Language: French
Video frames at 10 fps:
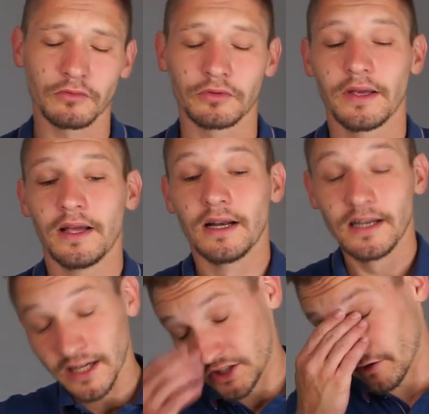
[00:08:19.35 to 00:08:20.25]
Donc
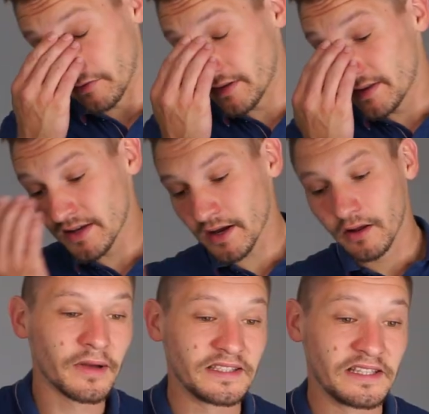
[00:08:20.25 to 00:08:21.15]
là, j'ai envie de dire,
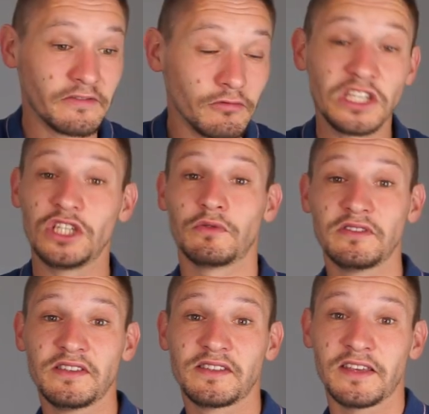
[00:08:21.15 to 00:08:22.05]
bah, c'est vous qui
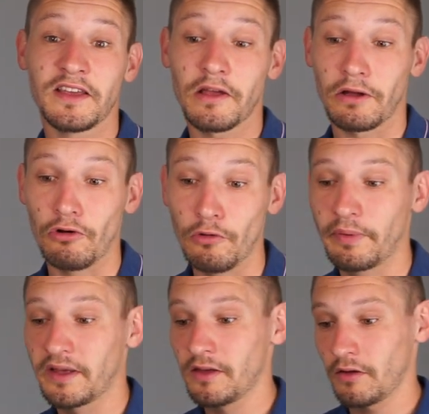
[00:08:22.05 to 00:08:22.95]
choisissez le
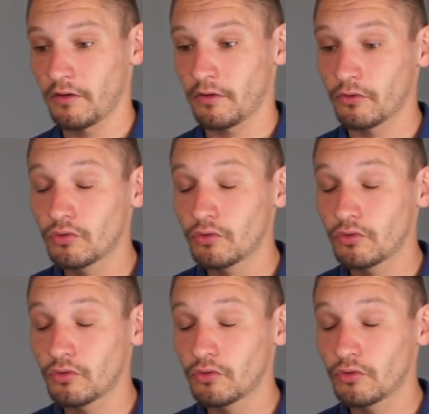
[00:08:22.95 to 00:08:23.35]
prix euh,